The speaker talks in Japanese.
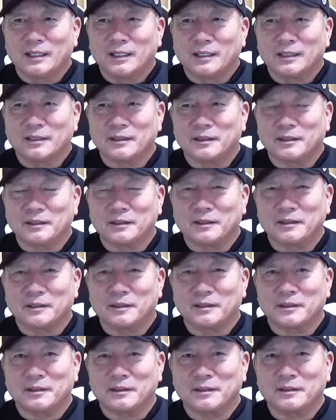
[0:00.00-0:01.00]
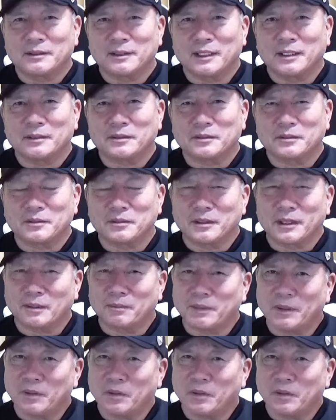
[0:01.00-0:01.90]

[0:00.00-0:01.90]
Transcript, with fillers: 何というのやっぱ